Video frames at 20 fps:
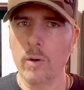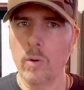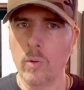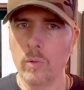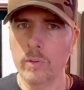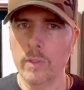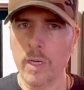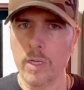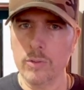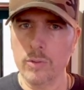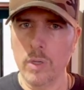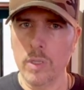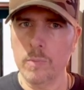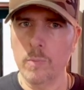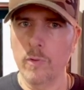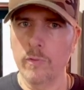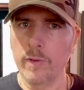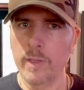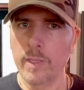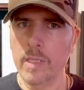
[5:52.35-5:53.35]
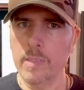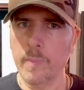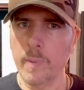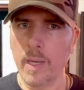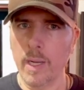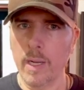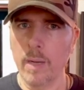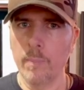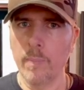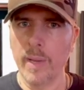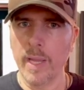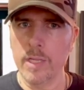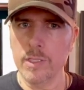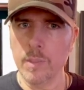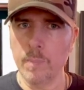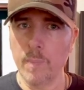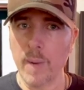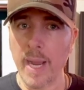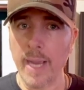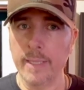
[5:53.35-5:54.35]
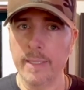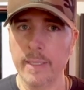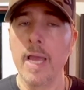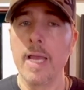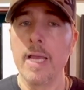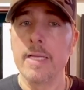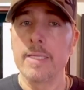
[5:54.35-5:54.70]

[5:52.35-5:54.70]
contrações movidas pela campanha de Biden,